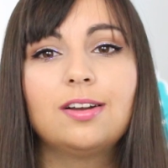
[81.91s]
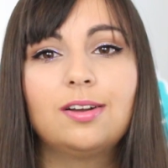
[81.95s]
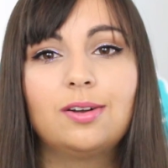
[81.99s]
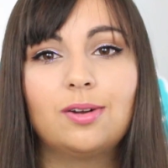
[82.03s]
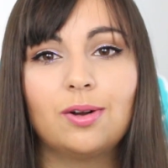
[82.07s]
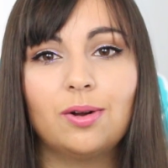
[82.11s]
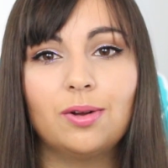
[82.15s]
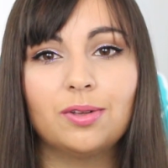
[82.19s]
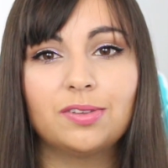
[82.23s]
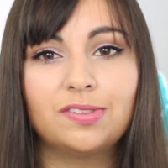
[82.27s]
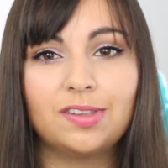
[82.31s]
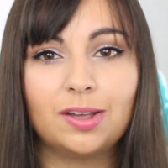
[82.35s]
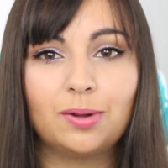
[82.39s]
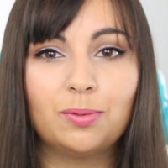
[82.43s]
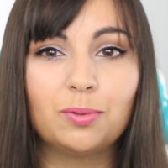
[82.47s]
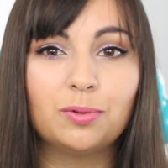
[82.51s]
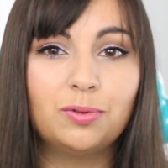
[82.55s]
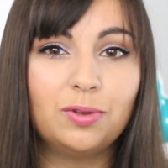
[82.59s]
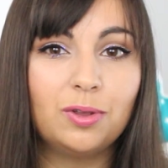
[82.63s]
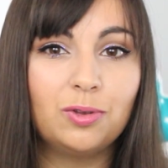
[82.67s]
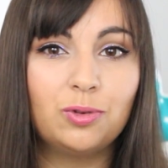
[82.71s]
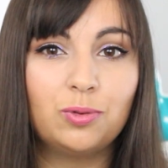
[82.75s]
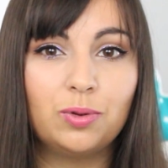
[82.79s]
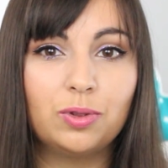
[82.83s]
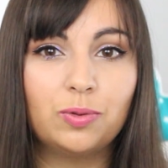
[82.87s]
quand sa
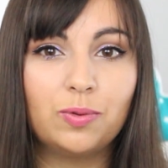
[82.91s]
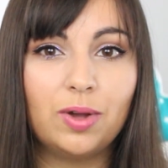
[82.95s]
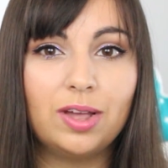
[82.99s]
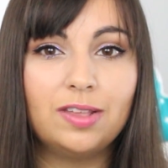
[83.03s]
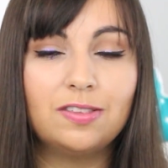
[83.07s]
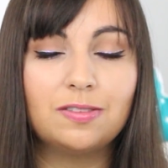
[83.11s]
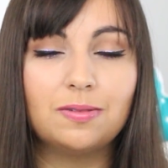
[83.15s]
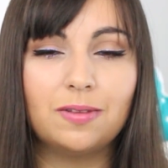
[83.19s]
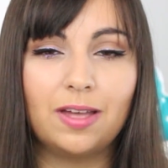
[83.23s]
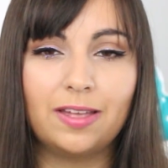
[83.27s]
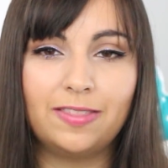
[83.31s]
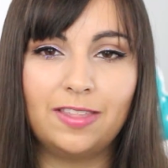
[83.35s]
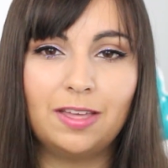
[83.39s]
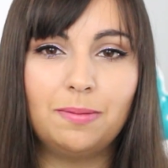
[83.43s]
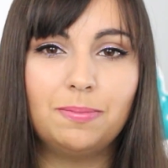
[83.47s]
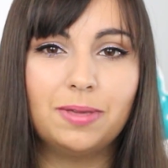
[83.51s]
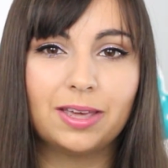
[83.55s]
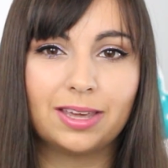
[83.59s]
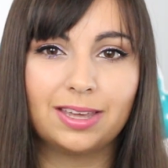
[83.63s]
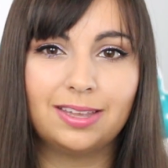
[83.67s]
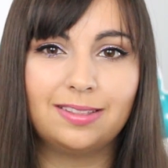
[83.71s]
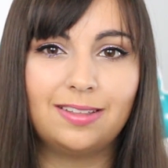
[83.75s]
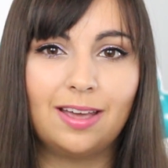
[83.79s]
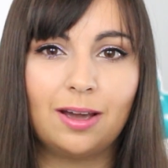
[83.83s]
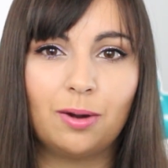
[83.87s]
consoeur suédoise, Anna
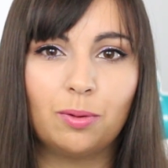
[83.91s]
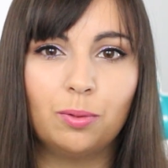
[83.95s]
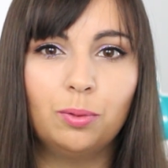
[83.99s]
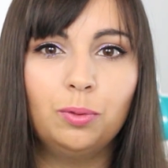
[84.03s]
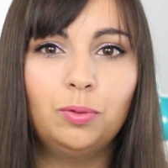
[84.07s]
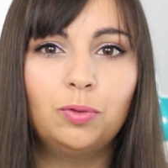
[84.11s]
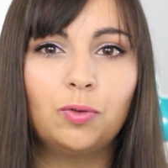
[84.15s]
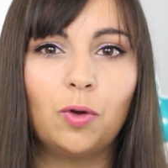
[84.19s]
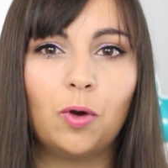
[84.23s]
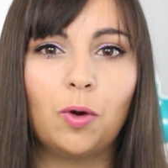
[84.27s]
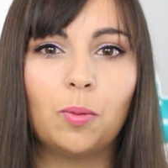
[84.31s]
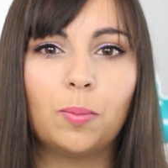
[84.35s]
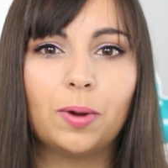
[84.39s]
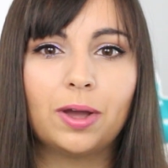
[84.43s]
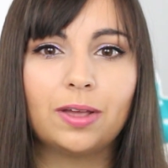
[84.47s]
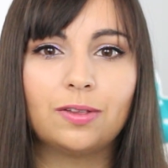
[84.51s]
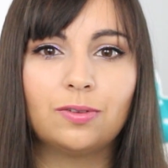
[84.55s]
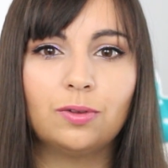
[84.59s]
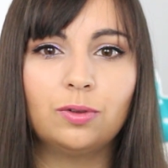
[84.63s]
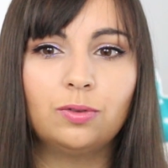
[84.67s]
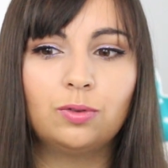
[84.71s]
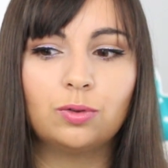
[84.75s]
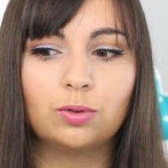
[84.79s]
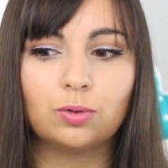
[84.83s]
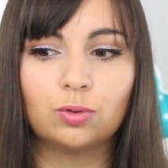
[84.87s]
Birgitta Ruth, en
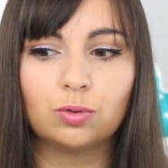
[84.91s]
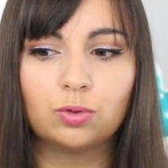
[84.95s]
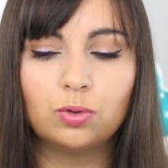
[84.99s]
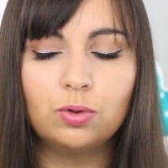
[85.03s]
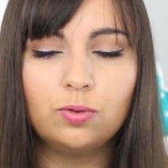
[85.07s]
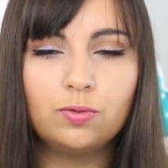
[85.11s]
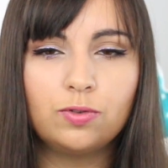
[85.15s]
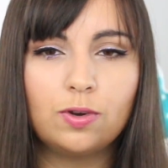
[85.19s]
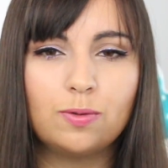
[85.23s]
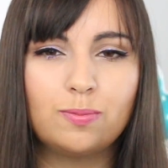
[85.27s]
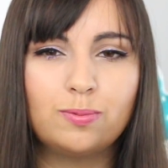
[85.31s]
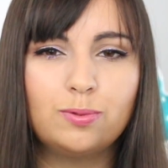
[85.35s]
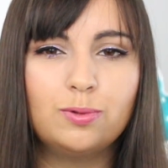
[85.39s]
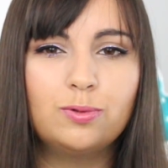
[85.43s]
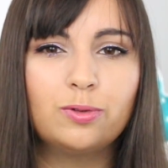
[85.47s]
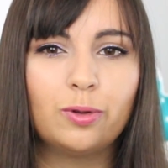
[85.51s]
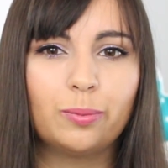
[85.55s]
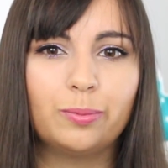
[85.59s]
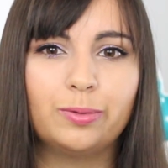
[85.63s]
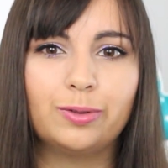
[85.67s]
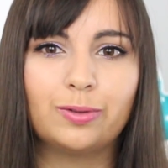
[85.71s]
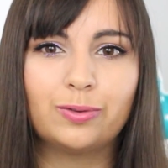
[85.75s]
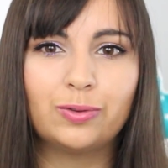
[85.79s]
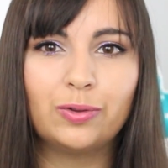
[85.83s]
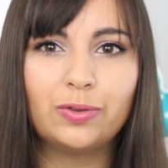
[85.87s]
présente deux fois plus en
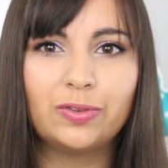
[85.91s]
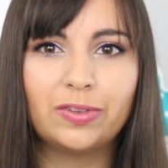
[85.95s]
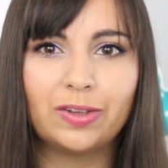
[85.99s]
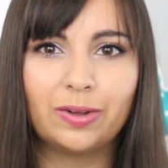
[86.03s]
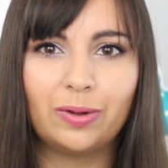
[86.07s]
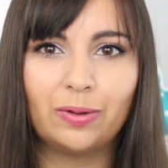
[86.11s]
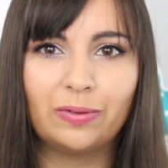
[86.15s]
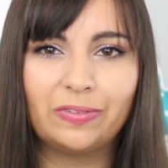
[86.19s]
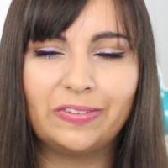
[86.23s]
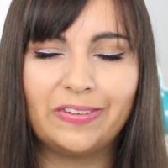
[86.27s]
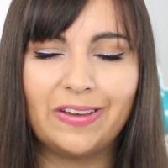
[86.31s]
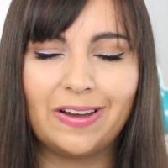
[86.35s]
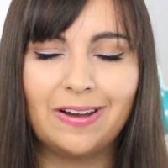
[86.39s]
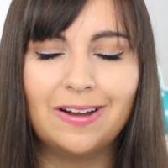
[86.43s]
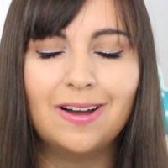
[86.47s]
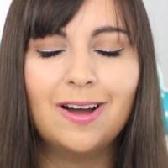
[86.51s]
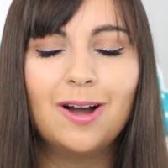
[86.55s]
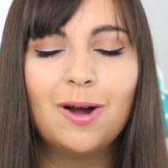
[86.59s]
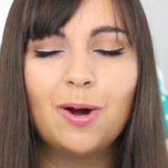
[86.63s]
1951.